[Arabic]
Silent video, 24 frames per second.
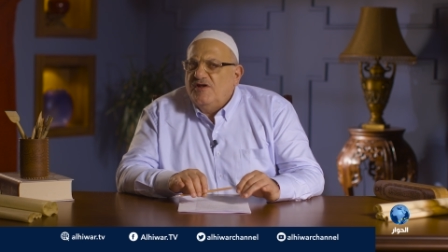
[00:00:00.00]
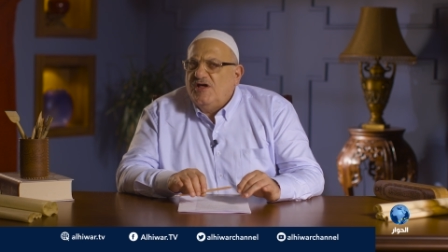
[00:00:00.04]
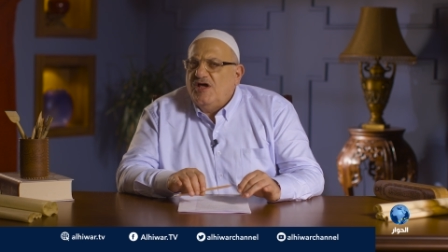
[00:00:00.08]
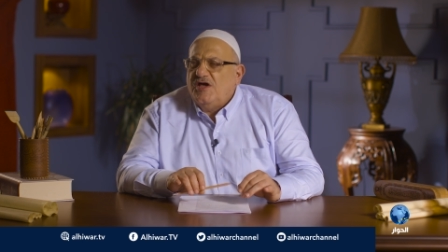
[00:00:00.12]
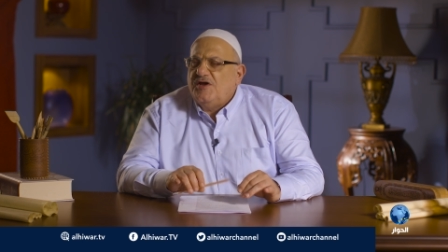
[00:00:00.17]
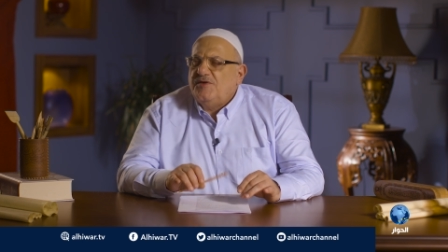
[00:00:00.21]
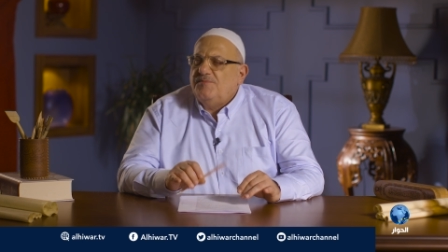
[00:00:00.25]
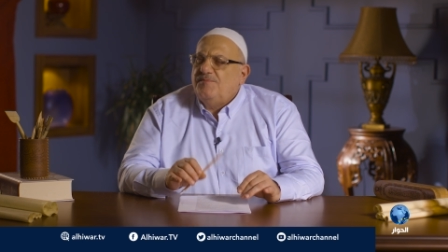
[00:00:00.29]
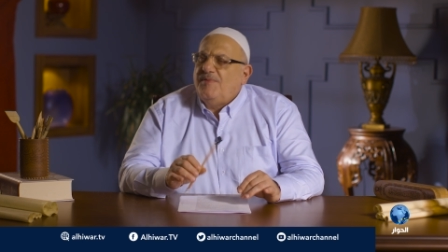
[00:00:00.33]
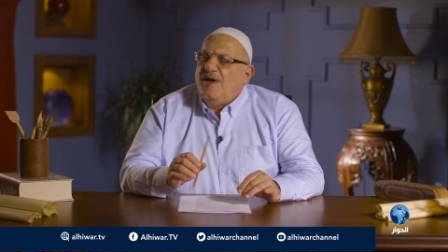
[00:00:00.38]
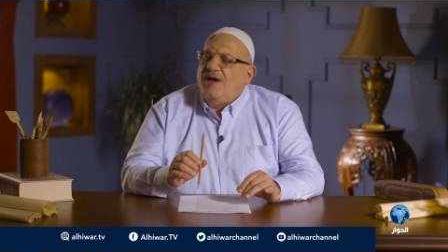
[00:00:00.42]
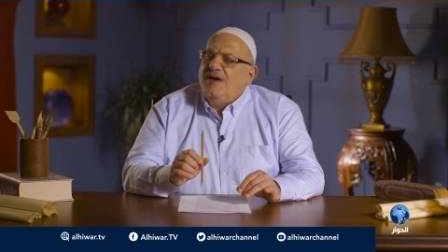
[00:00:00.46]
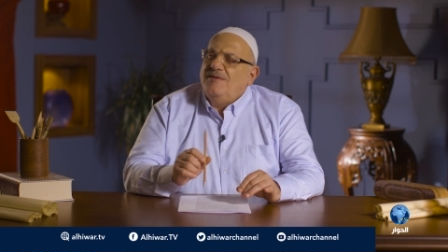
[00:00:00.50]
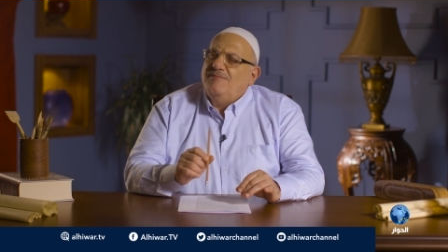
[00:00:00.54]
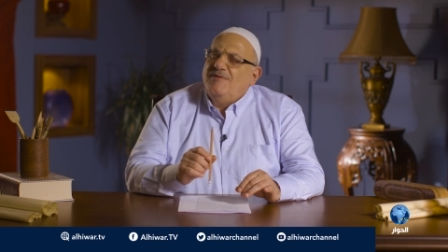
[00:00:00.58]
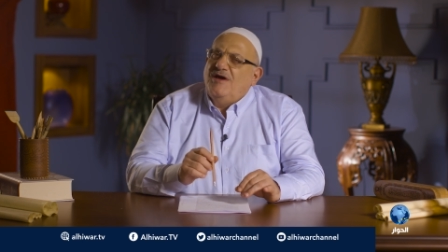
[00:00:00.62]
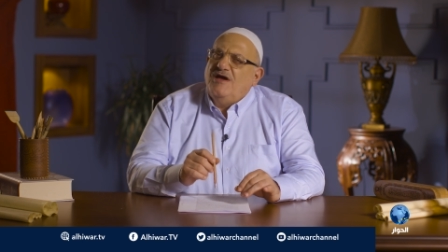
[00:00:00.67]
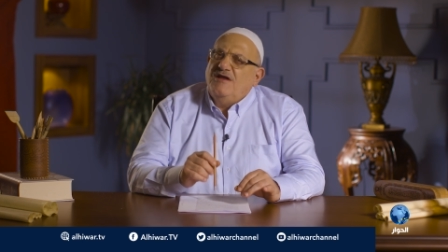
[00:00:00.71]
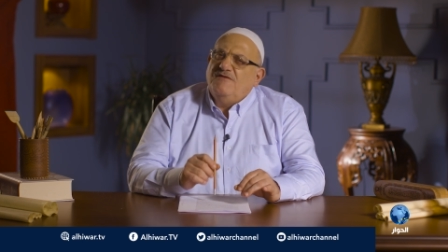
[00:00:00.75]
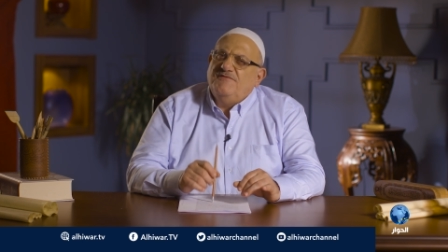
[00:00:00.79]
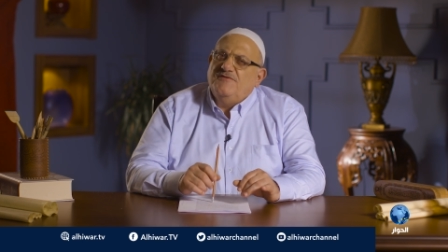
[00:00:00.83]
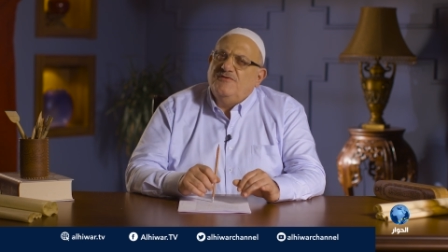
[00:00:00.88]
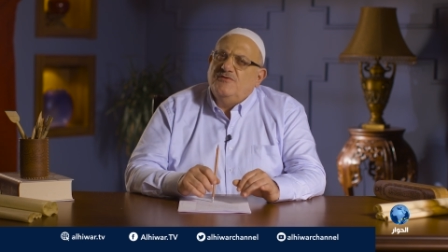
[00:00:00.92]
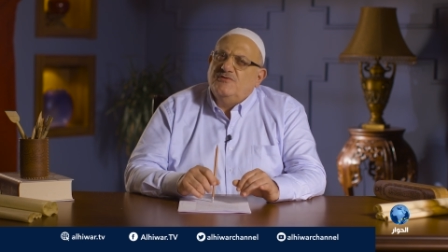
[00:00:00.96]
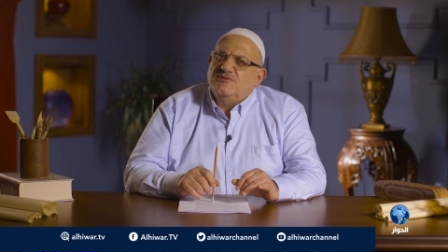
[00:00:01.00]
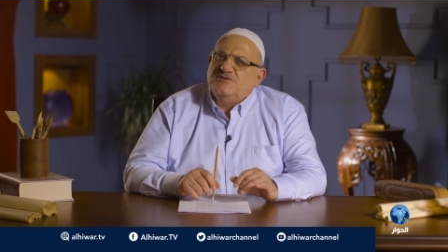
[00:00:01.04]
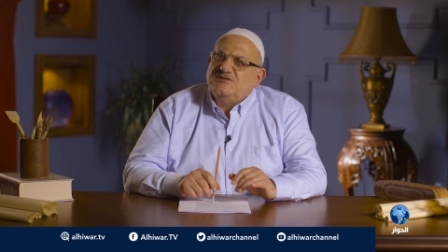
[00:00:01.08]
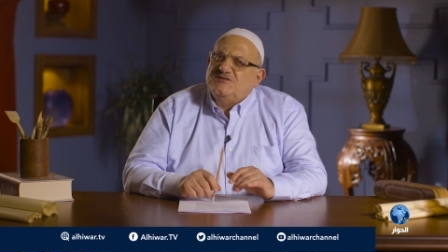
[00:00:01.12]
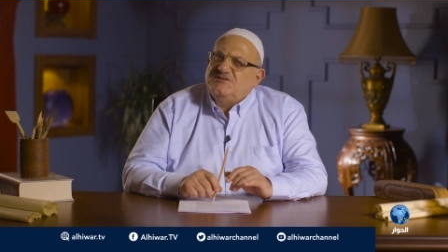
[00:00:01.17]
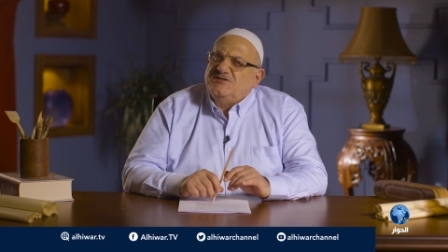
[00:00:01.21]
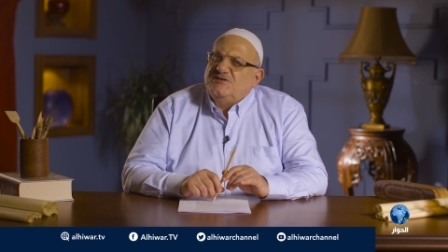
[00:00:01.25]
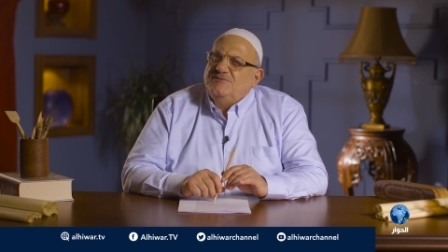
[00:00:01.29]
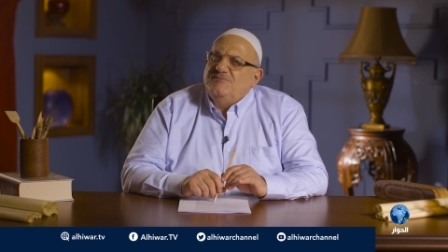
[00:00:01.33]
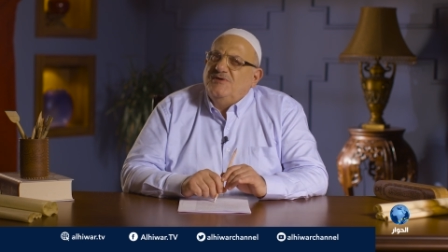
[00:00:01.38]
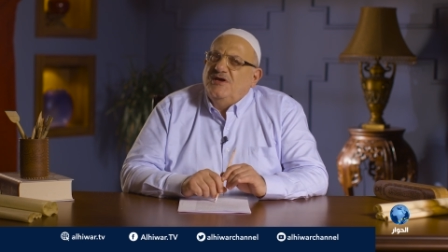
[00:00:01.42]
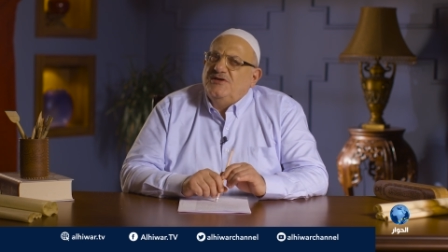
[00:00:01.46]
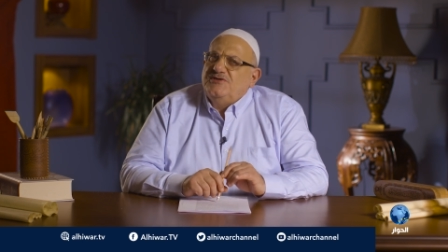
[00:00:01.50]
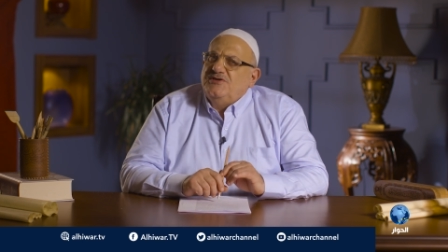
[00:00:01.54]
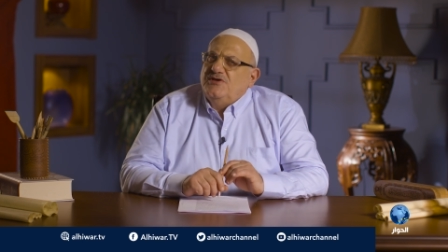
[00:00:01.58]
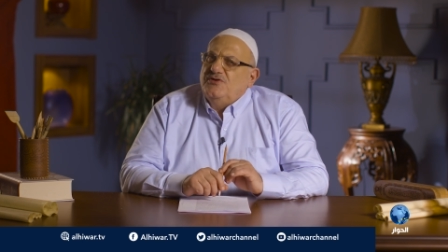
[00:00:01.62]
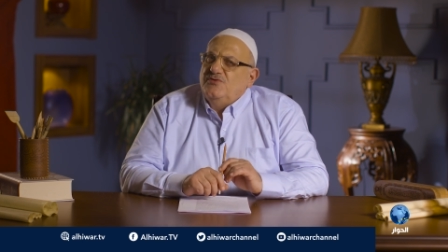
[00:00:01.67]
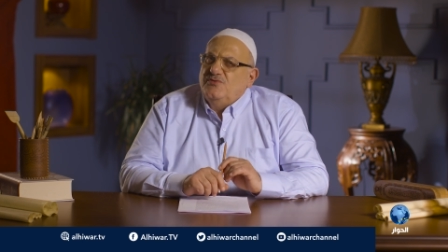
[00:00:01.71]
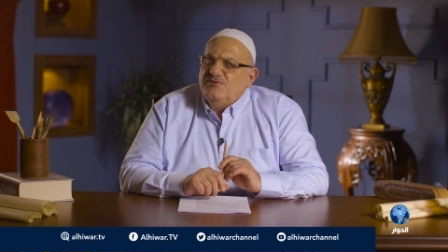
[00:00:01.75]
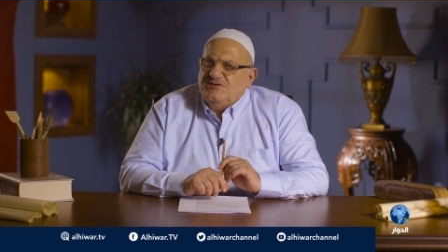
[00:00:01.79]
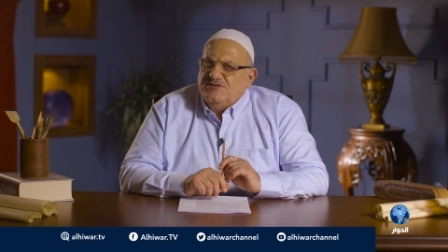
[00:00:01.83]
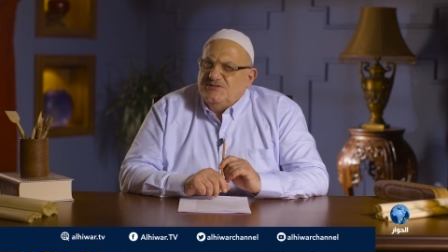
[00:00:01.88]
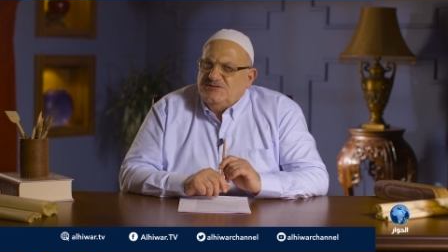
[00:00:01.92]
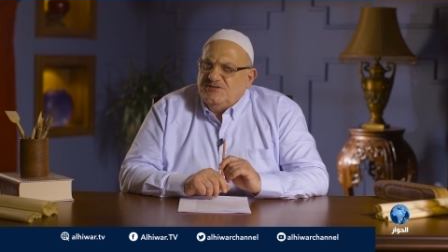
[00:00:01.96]
الغرب عام
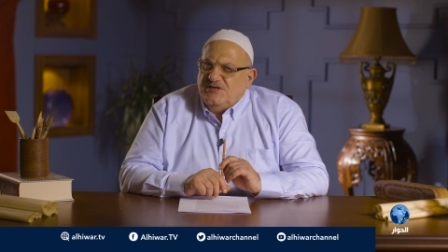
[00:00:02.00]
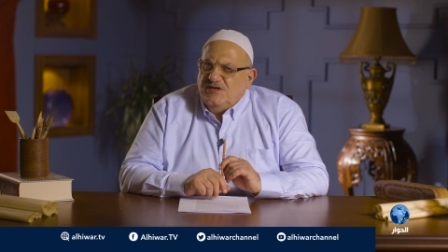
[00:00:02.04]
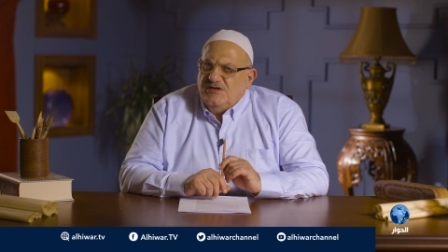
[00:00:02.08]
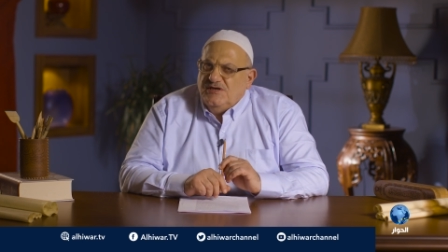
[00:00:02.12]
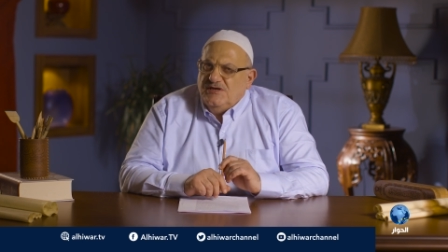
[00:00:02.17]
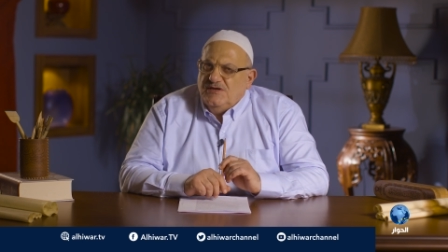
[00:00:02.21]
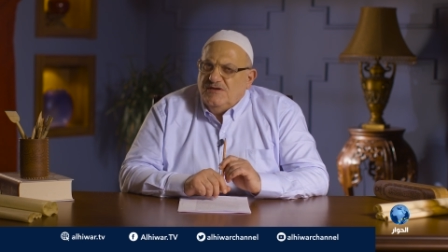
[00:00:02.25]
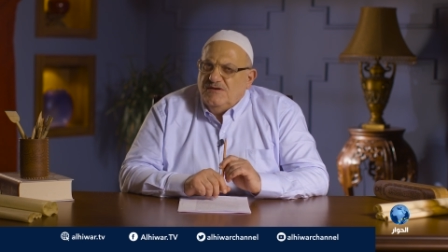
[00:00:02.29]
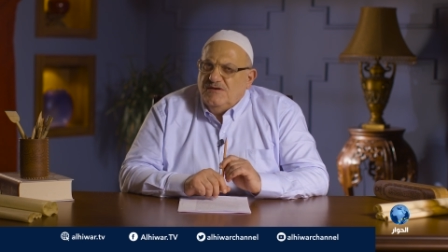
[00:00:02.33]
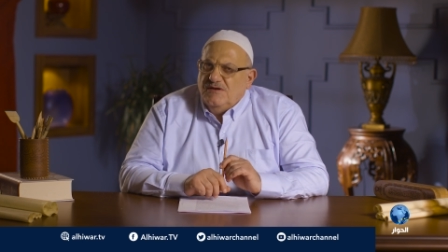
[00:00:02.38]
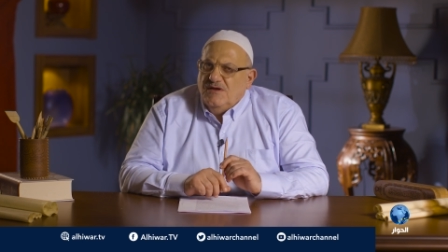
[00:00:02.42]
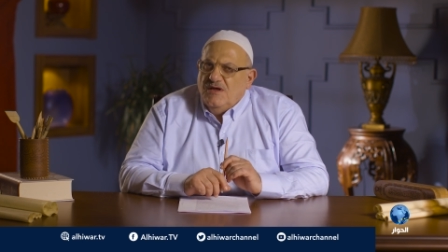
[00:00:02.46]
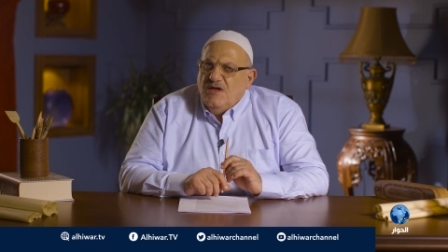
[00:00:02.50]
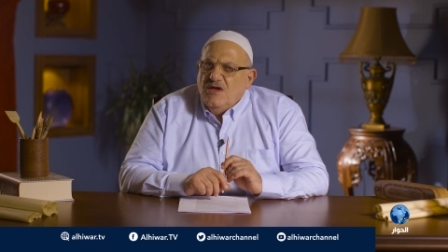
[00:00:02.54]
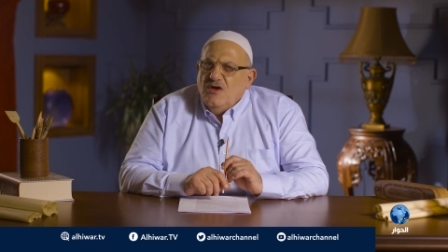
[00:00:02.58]
1990